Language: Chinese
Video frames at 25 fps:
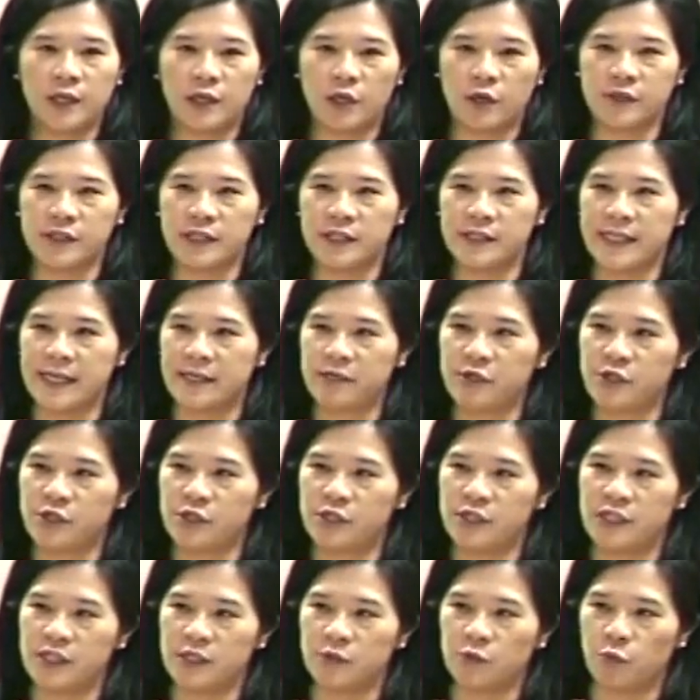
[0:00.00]
尤其在
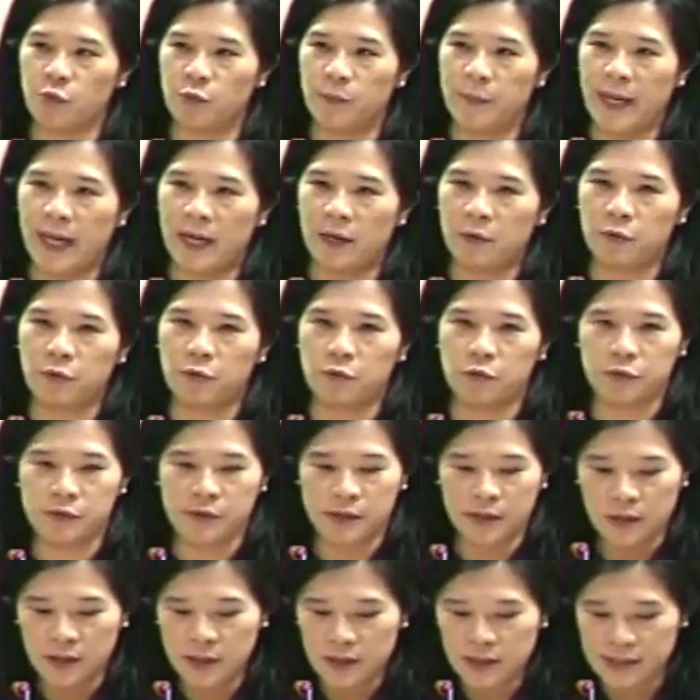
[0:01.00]
释字五八五
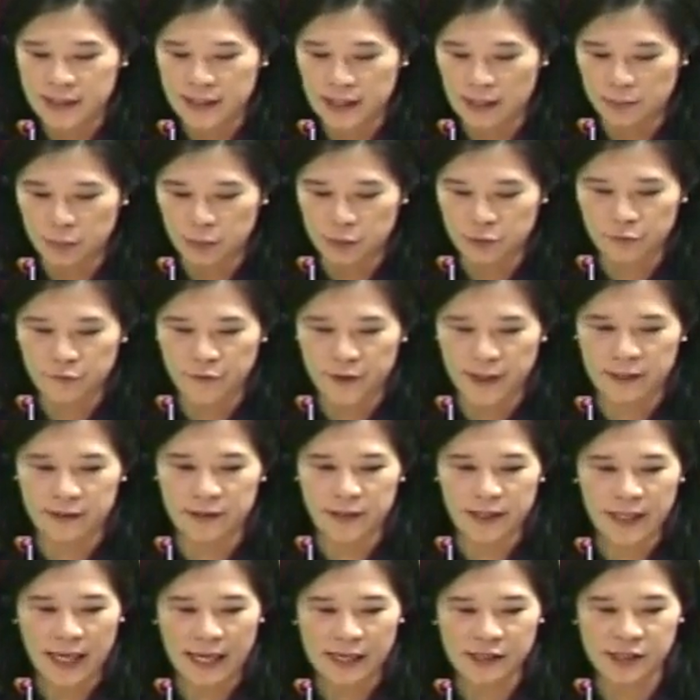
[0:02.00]
这个部
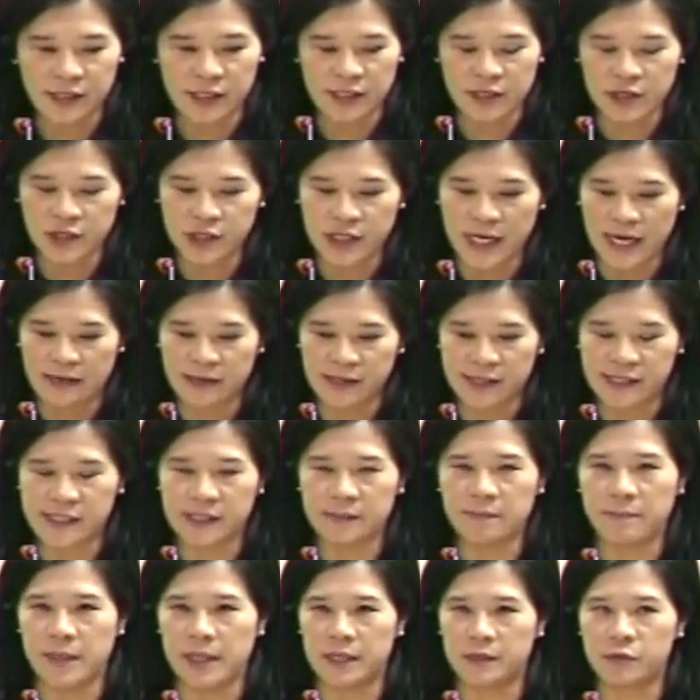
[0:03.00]
分，它事实上已
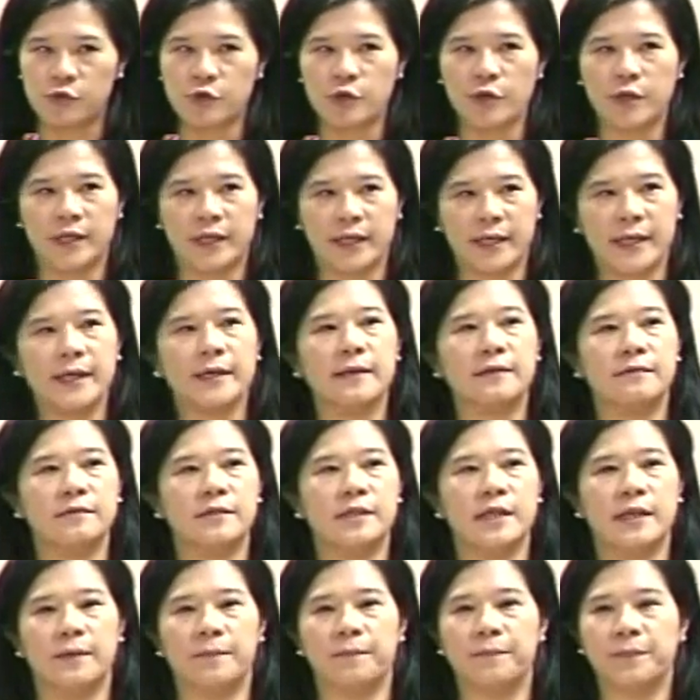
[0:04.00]
经明确的肯
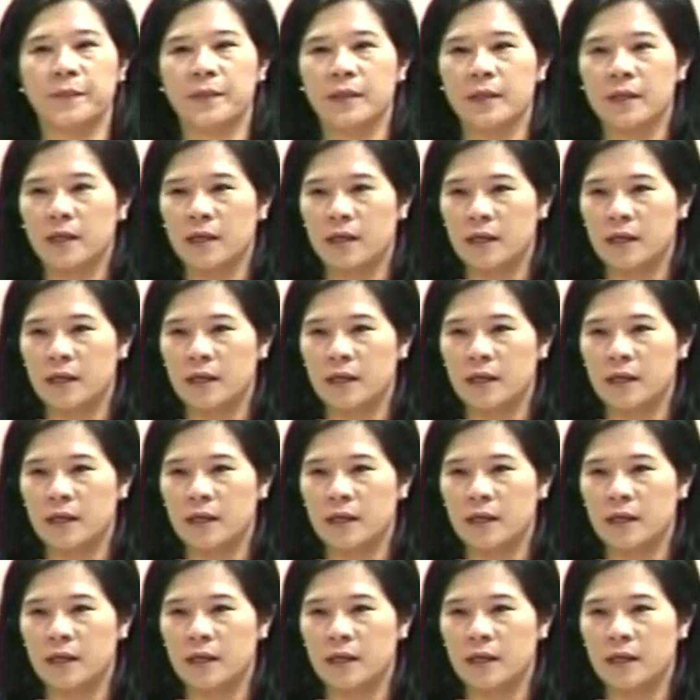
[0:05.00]
认，